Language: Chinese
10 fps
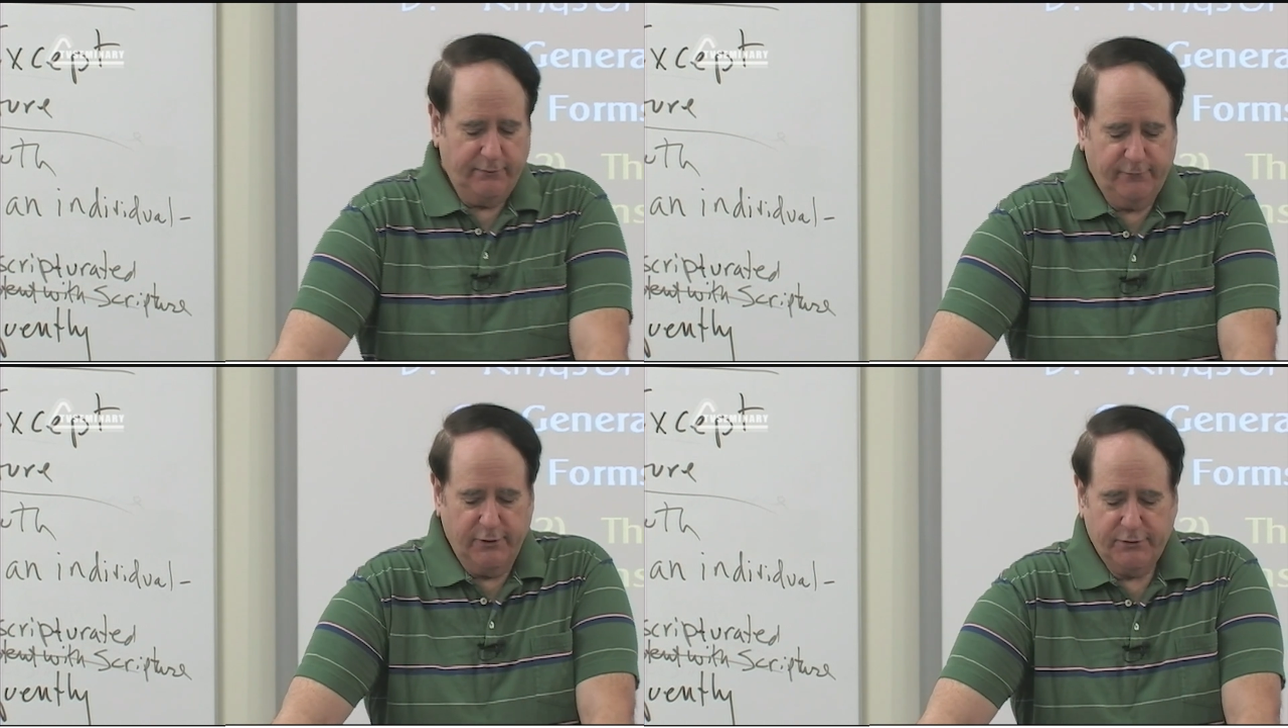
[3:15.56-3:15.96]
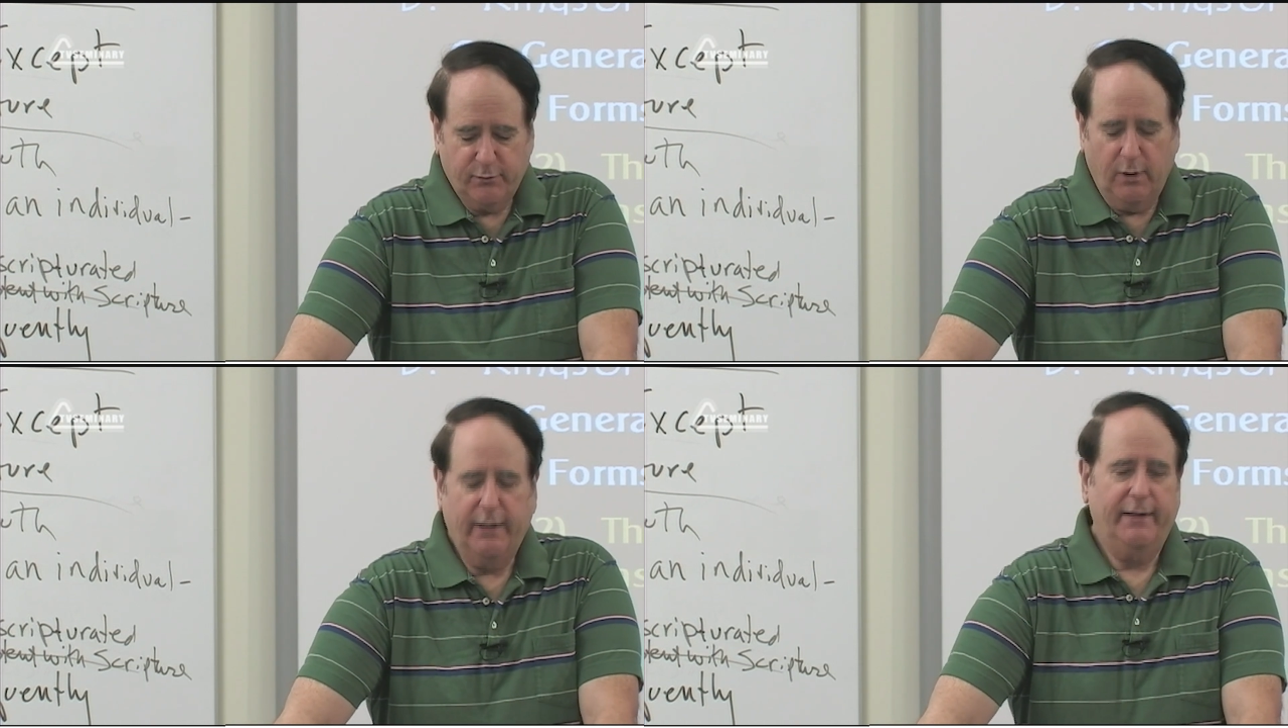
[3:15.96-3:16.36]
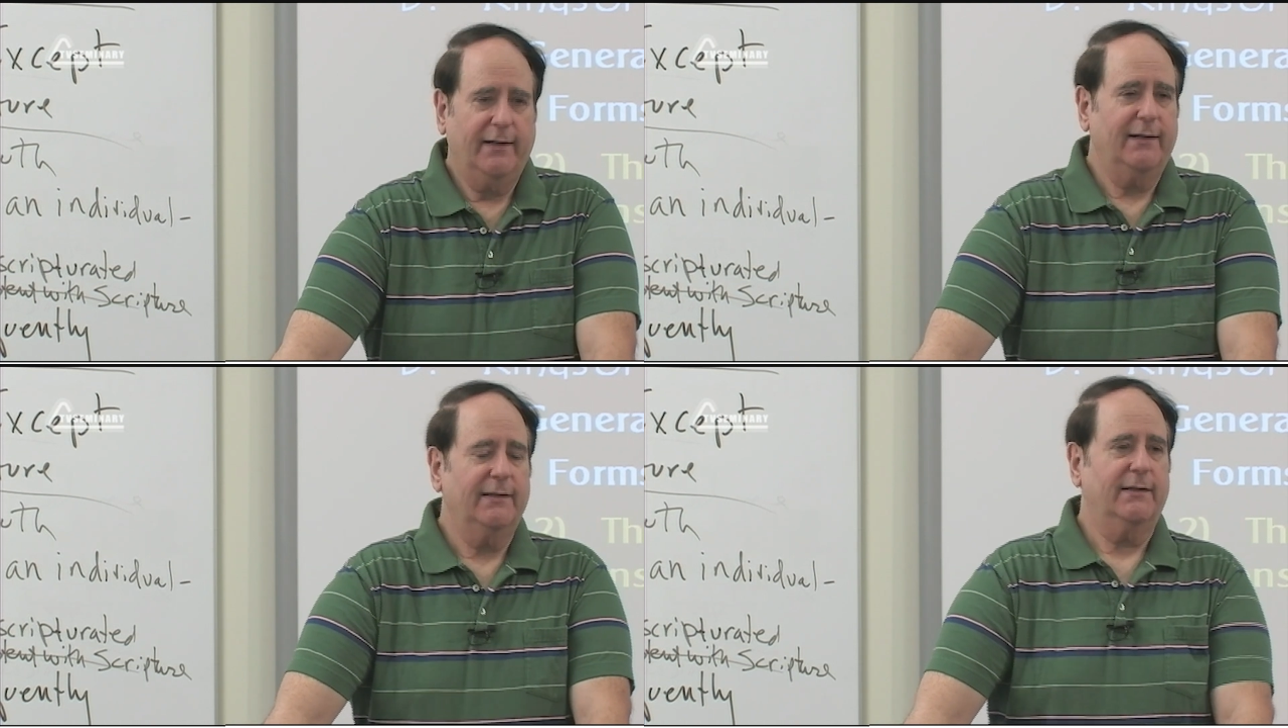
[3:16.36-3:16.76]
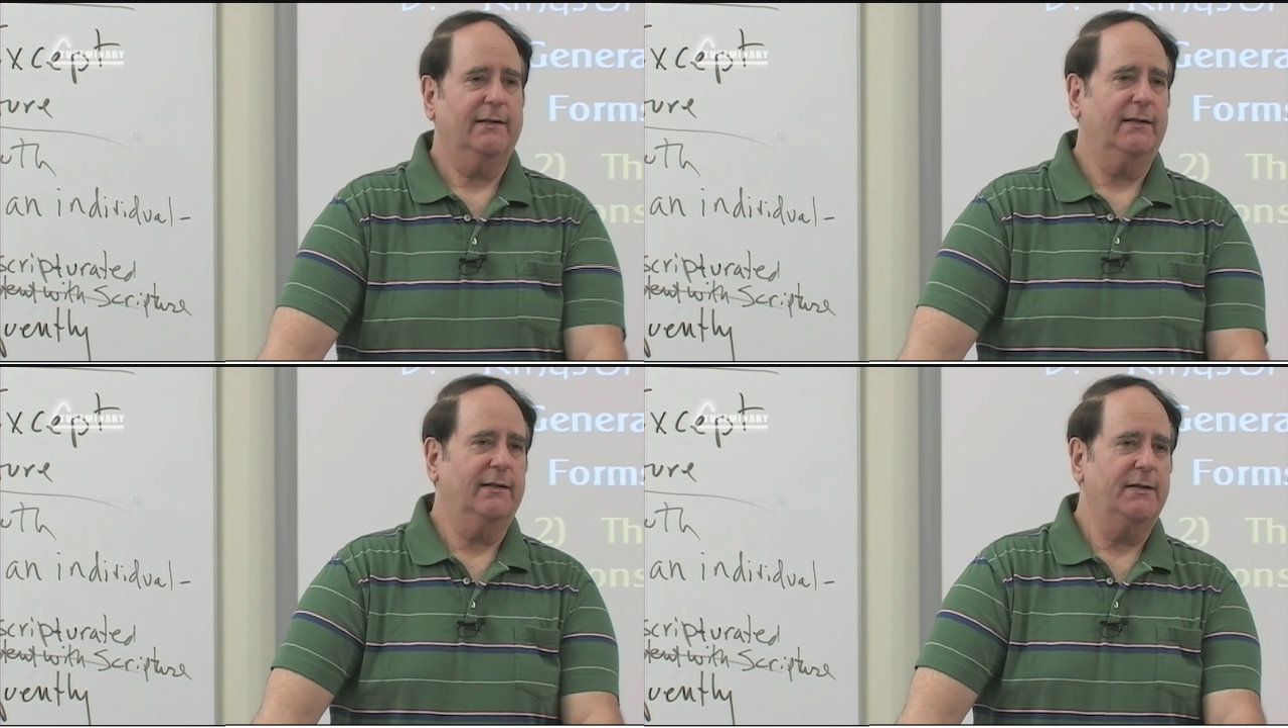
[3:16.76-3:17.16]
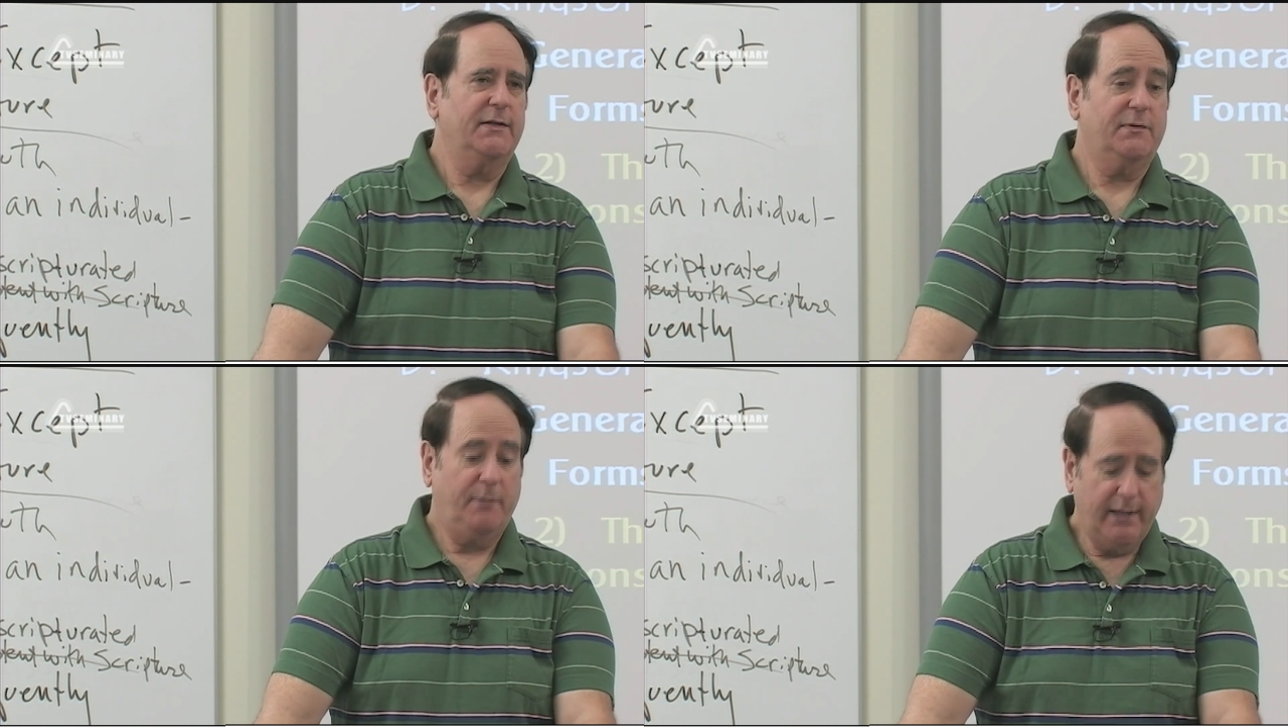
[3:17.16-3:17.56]
第一处经文
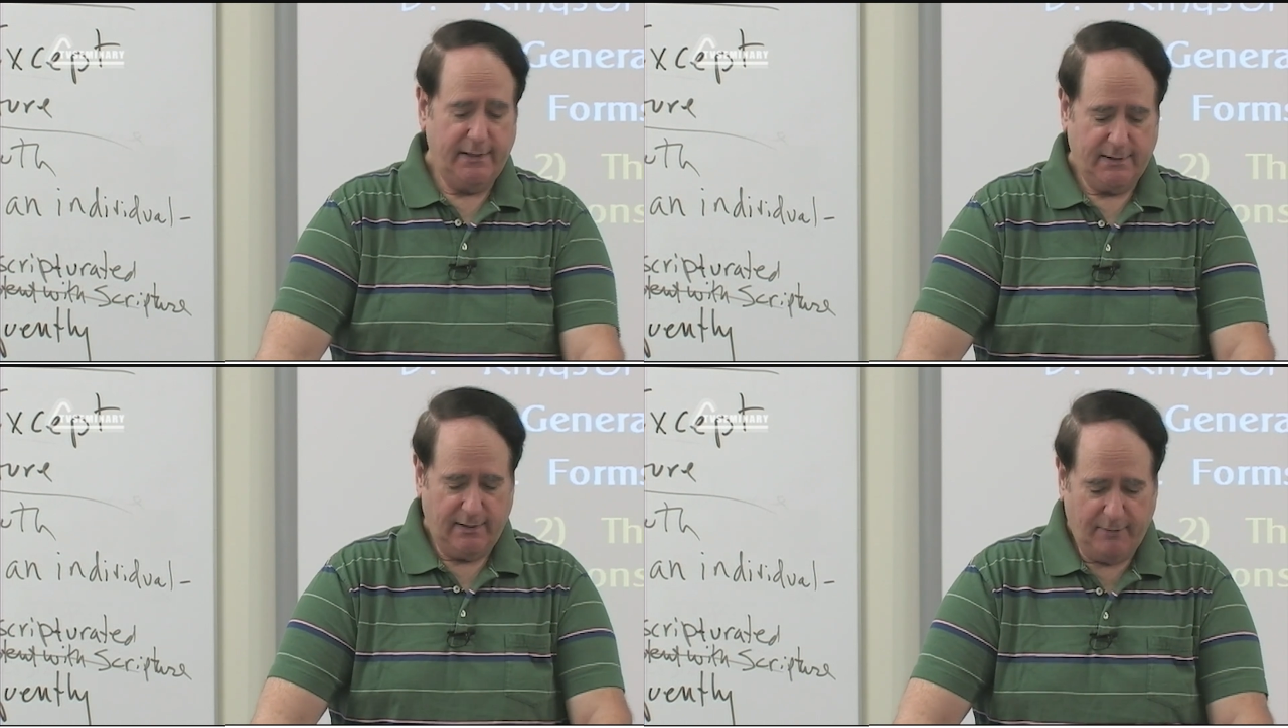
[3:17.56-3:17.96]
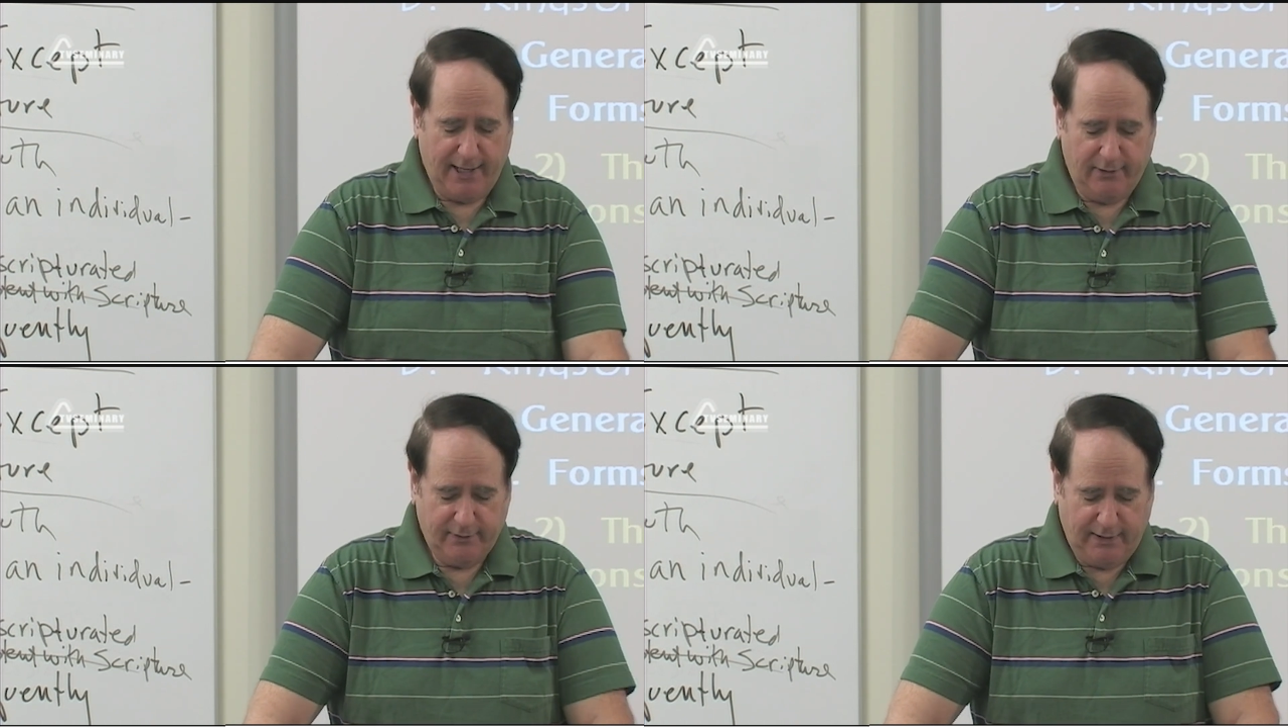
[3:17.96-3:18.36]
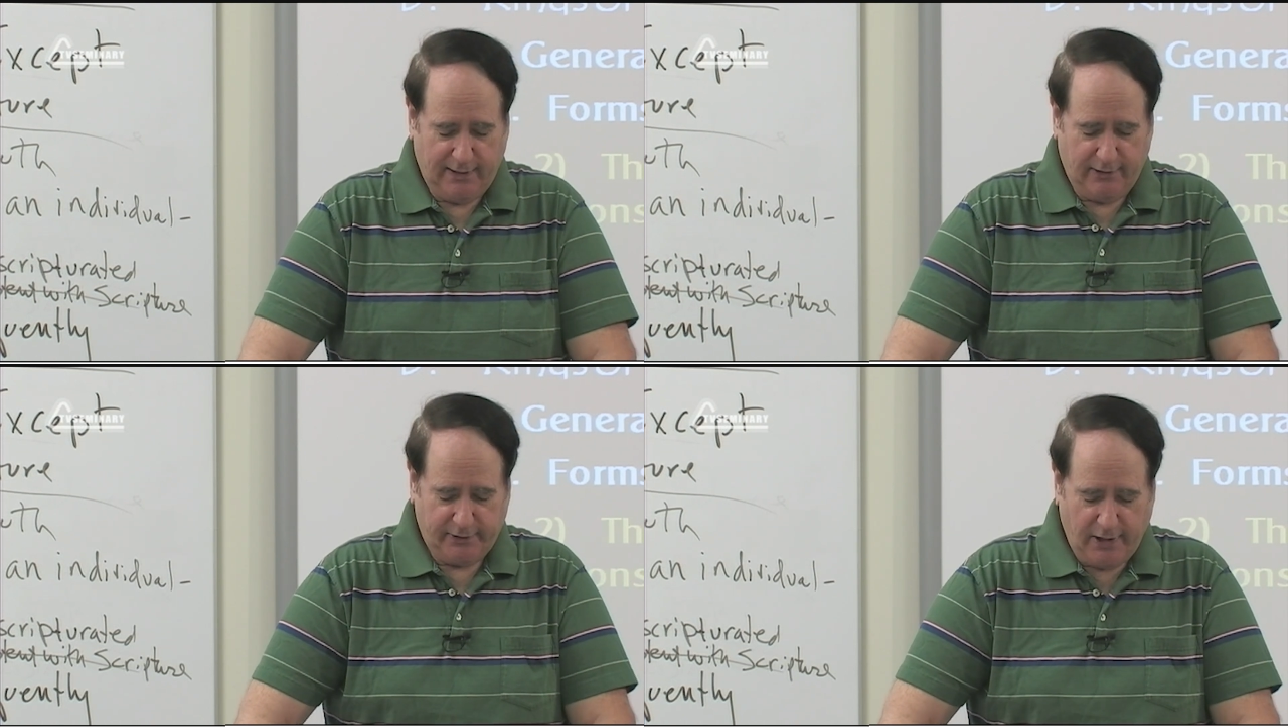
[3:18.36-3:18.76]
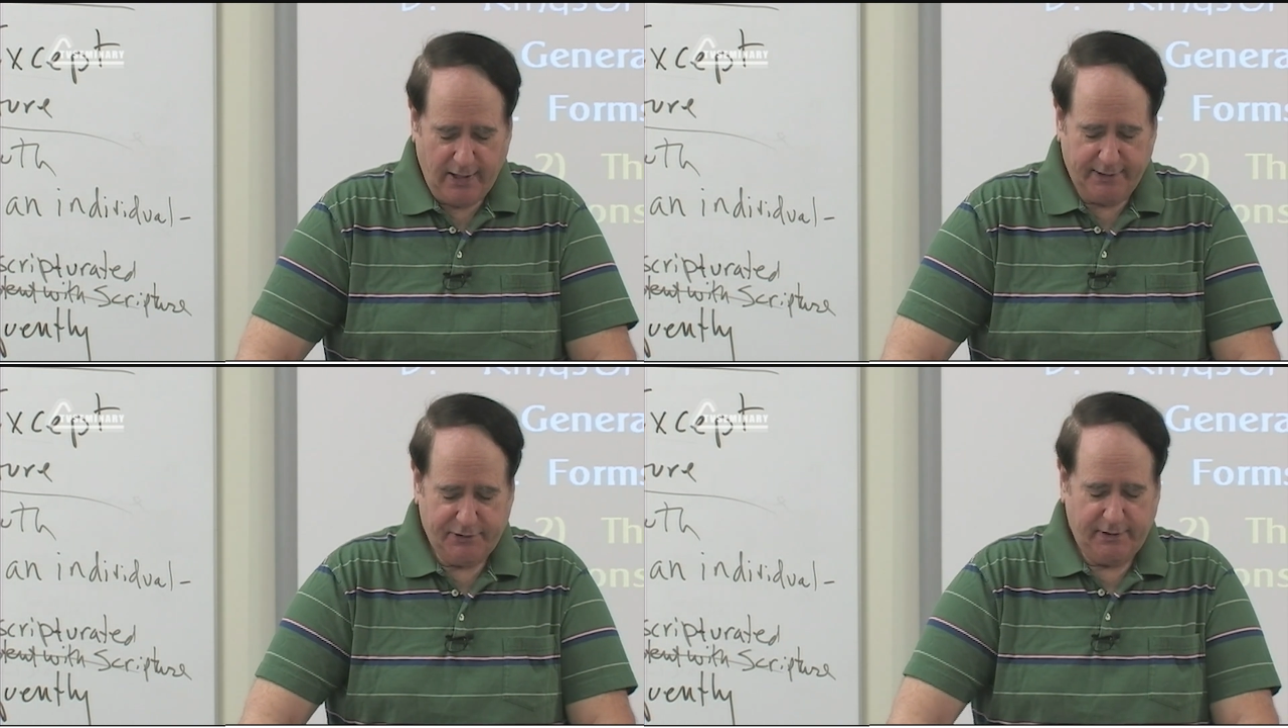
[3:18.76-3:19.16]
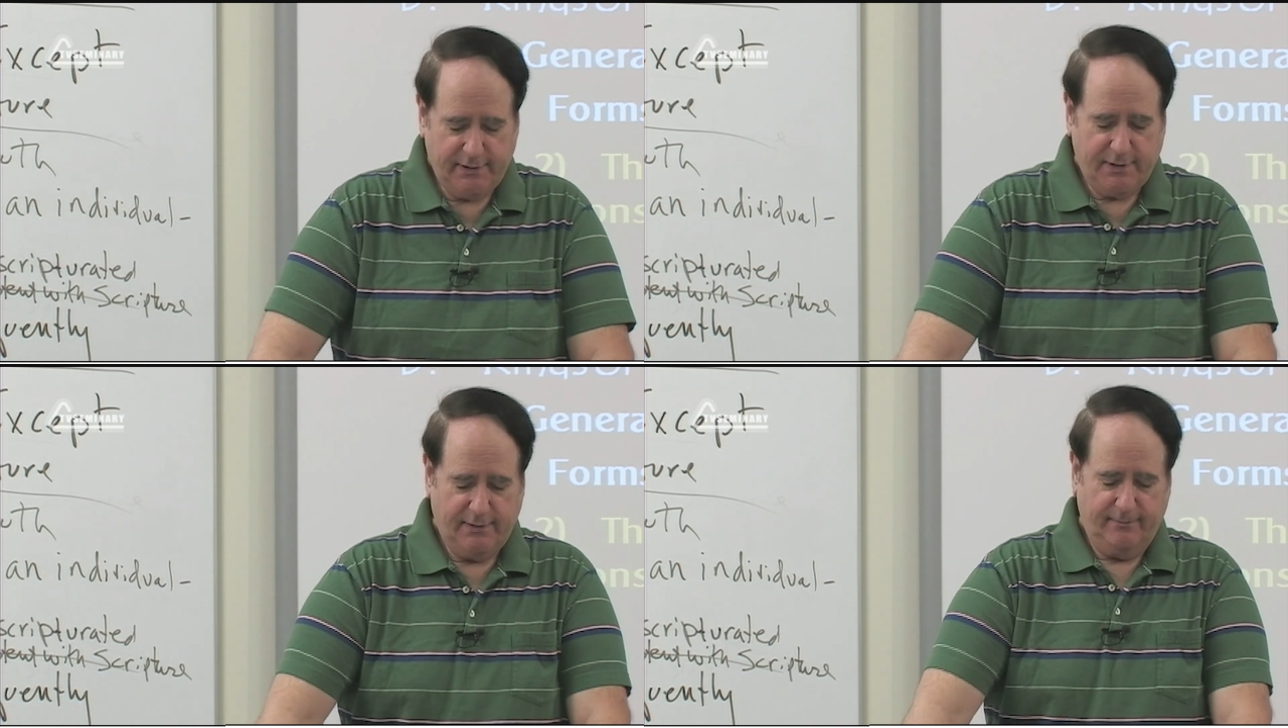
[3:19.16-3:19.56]
讲到人类的良
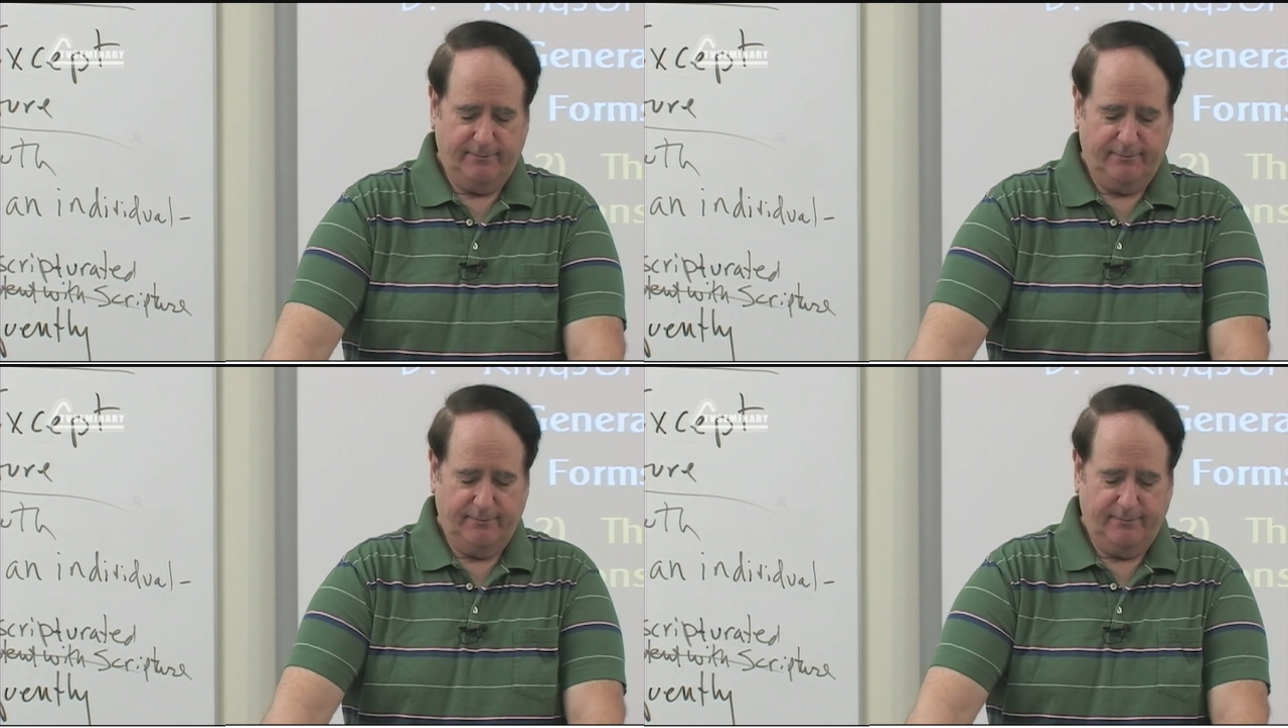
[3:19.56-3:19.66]
知，《